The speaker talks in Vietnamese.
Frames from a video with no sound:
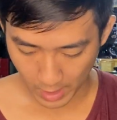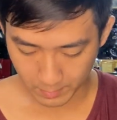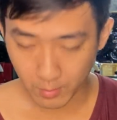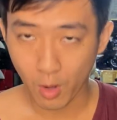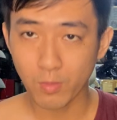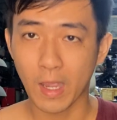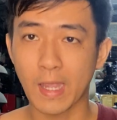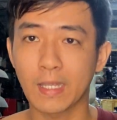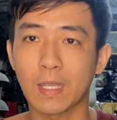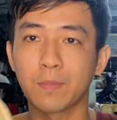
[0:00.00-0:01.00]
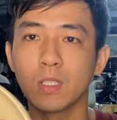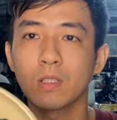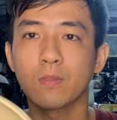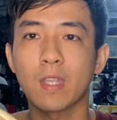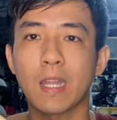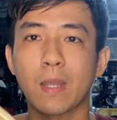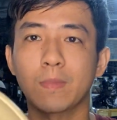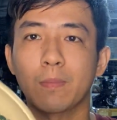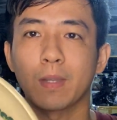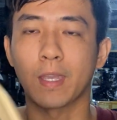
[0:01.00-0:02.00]
21 hai cái dầm nước giá
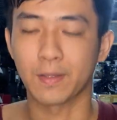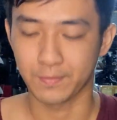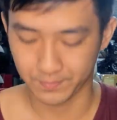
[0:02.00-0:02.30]
500 ngàn